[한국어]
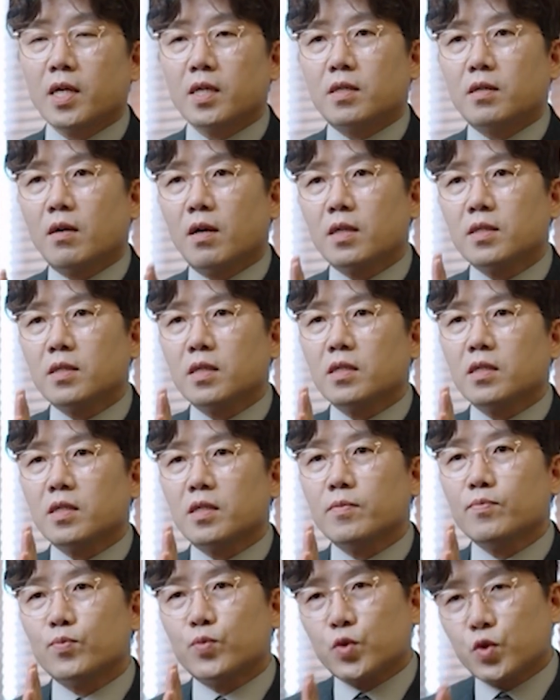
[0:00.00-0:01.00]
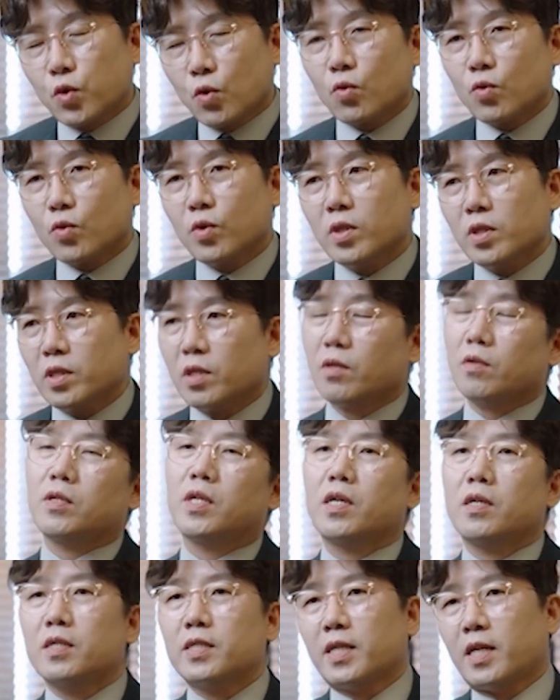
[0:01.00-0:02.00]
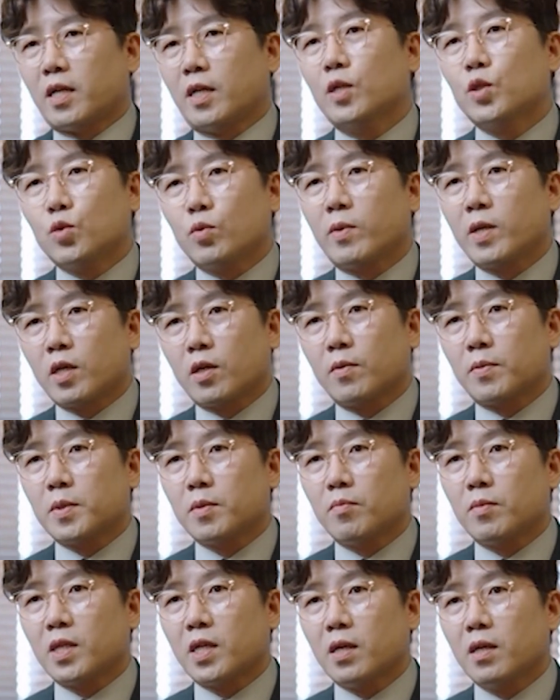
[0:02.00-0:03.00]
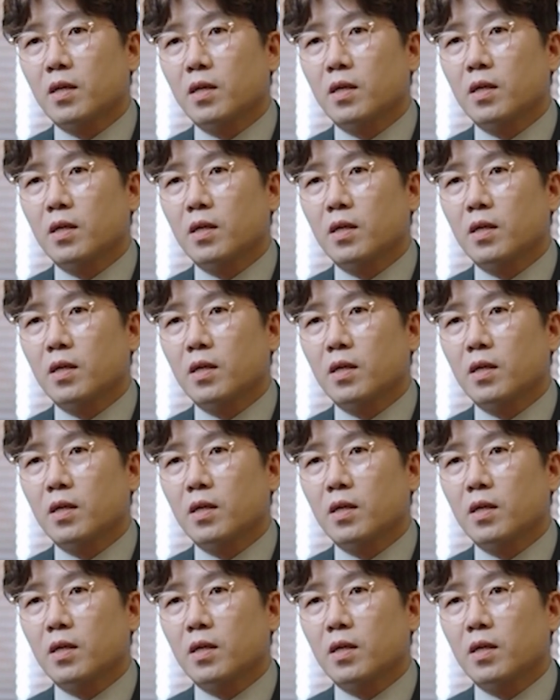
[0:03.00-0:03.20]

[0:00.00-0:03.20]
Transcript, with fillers: 그 학생들은 무조건 현행을 잘할 수밖에 없습니다.